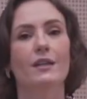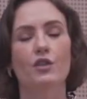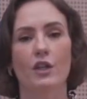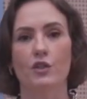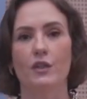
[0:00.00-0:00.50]

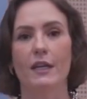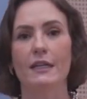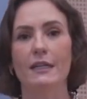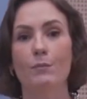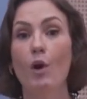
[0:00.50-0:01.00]
Gente,
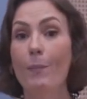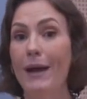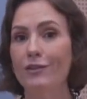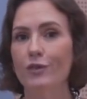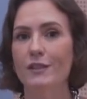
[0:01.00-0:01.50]
eh, boa
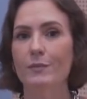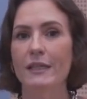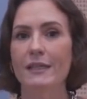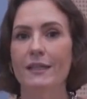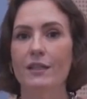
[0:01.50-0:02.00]
parte das
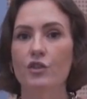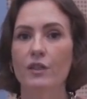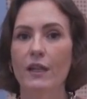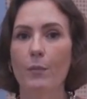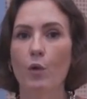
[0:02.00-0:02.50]
mães
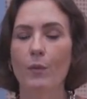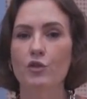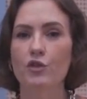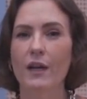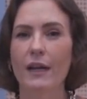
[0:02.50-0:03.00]
acredita que a bomba
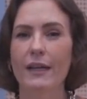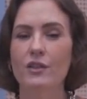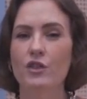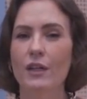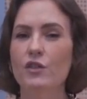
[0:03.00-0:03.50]
de tirar
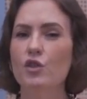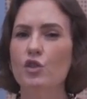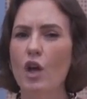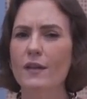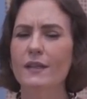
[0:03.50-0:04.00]
leite ela
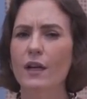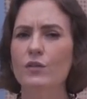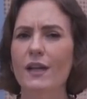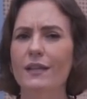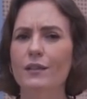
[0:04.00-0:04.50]
só será
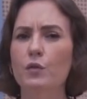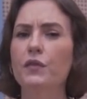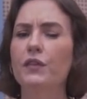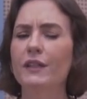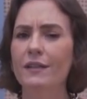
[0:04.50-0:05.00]
usada no
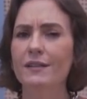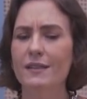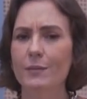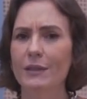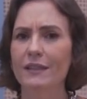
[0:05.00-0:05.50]
fim da
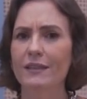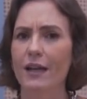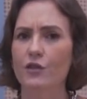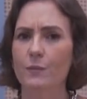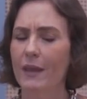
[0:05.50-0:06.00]
licença
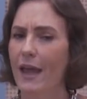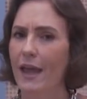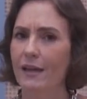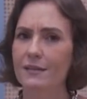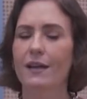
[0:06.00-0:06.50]
maternidade.
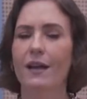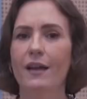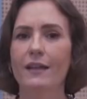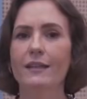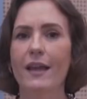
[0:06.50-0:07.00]
É essa
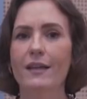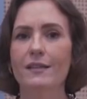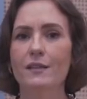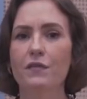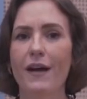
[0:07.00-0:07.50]
a ideia
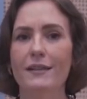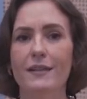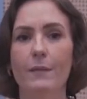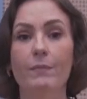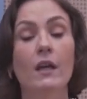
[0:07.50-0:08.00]
que se faz,
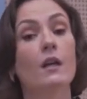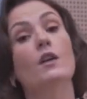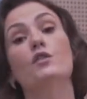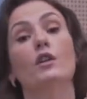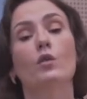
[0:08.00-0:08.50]
né?
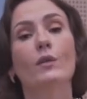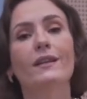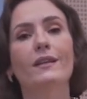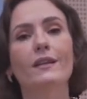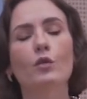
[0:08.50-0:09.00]
Só que no
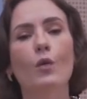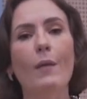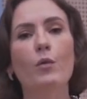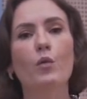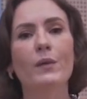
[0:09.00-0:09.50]
entanto,
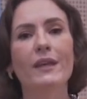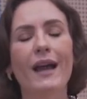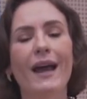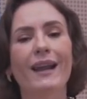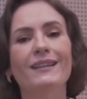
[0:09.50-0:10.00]
a
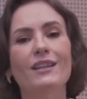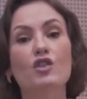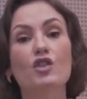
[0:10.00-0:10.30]
bombinha ela tem